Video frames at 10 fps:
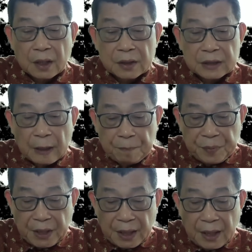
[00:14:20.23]
而是当
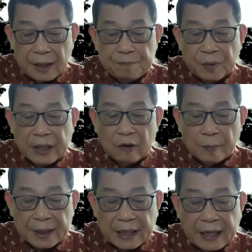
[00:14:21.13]
别人不给
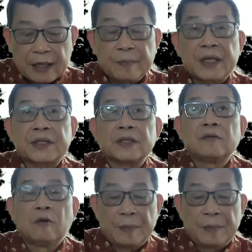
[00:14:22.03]
我们开门的时候，